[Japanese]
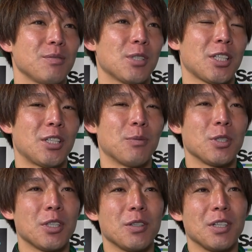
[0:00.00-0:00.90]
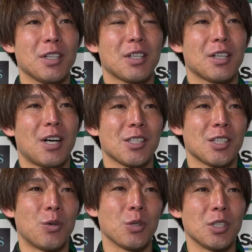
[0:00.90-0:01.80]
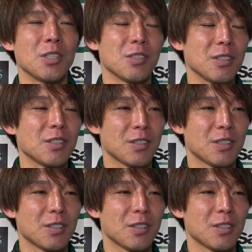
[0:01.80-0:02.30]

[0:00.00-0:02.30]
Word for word: まあ、さっきも言ったように感謝が大きいですね。